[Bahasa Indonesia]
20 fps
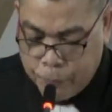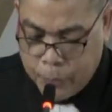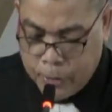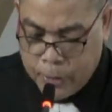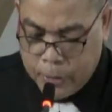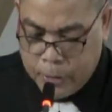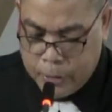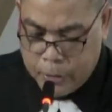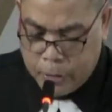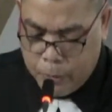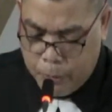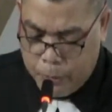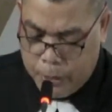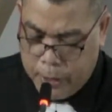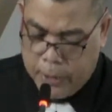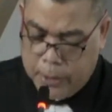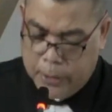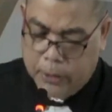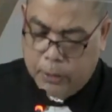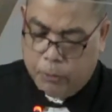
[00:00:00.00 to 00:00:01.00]
saya
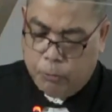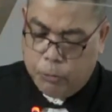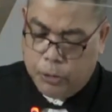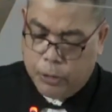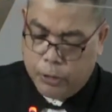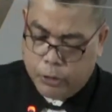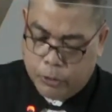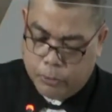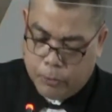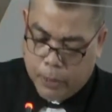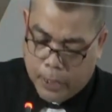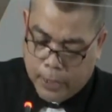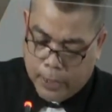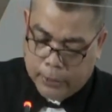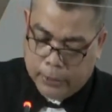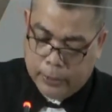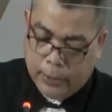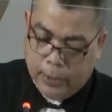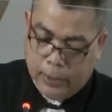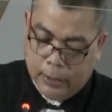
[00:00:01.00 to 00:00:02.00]
pikir kita punya semangat
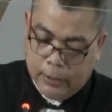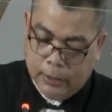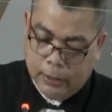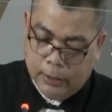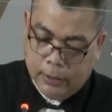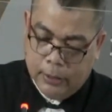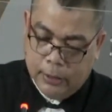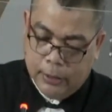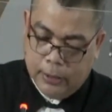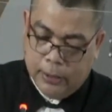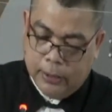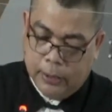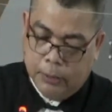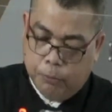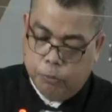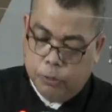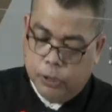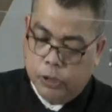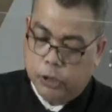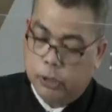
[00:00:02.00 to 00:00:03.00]
ya. Kita
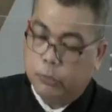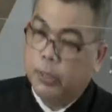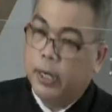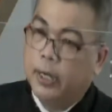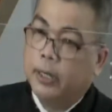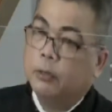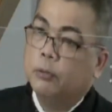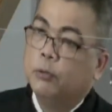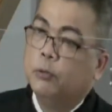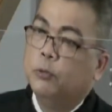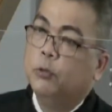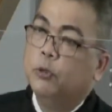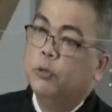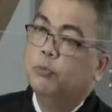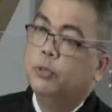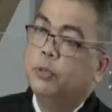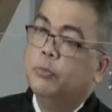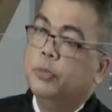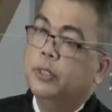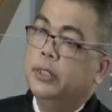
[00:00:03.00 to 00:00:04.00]
punya semangat untuk
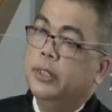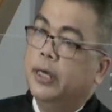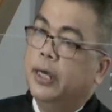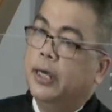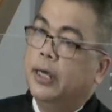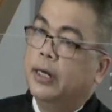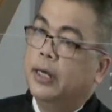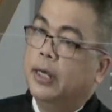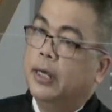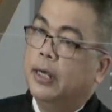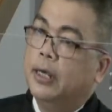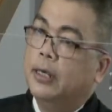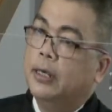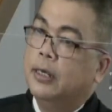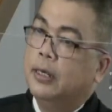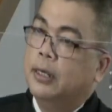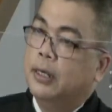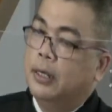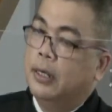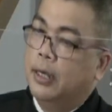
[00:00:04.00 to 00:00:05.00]
memelihara
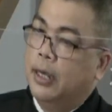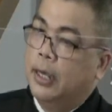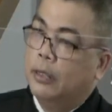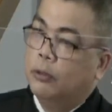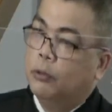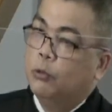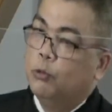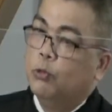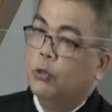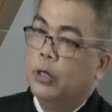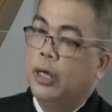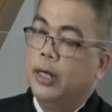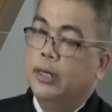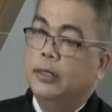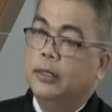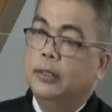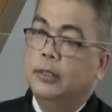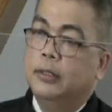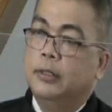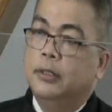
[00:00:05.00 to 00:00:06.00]
aturan,
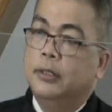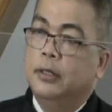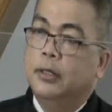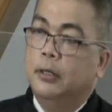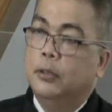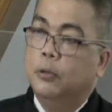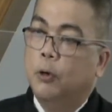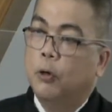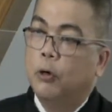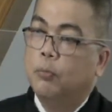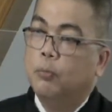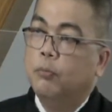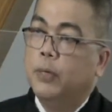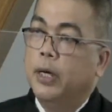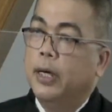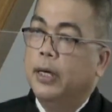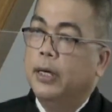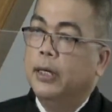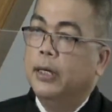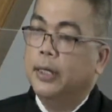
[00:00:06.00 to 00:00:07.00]

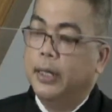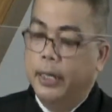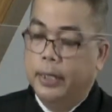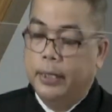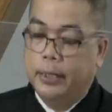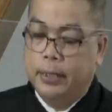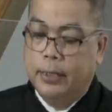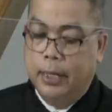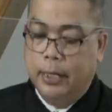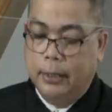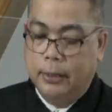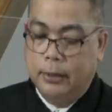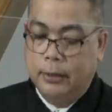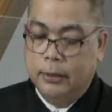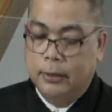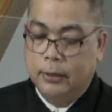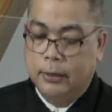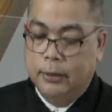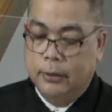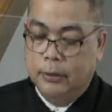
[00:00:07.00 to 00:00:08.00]
norma, kaidah.
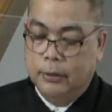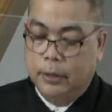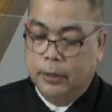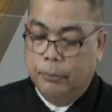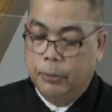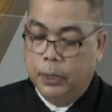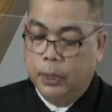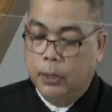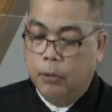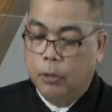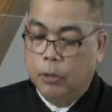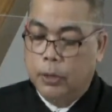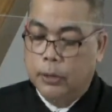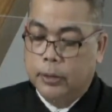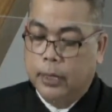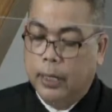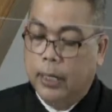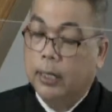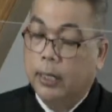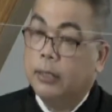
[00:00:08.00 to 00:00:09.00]
Tapi kalau
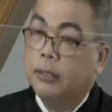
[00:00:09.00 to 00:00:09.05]
kita